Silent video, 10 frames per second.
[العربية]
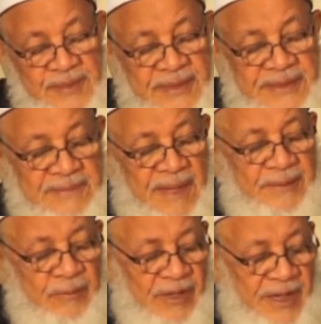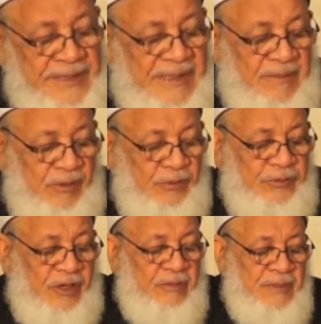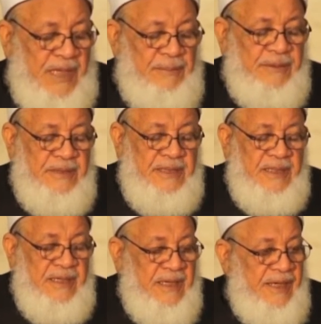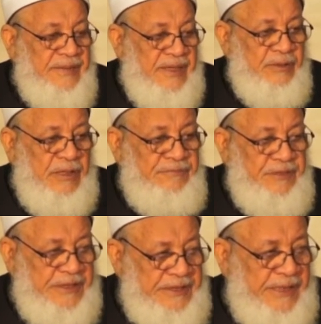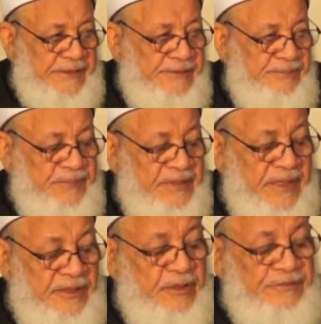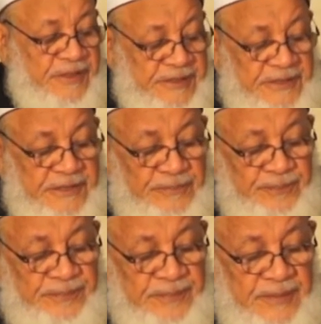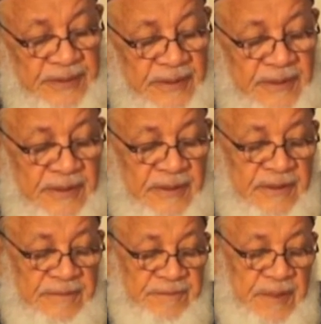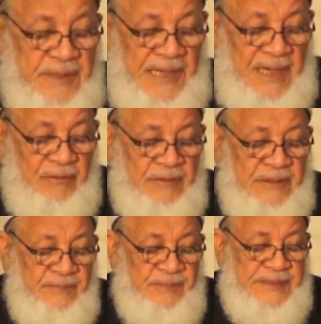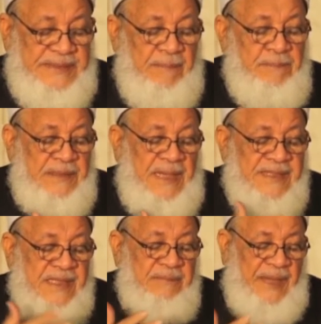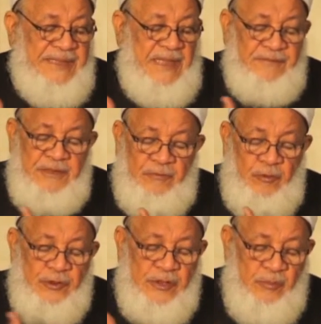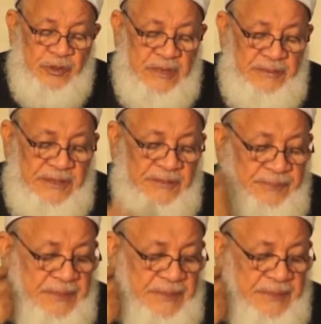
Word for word: الإمام البخاري كما قلت لكم من قبل كان رجلا فقيها كان رجل فقيه فبيحاول يثبت هذا المعنى في نفوس المسلمين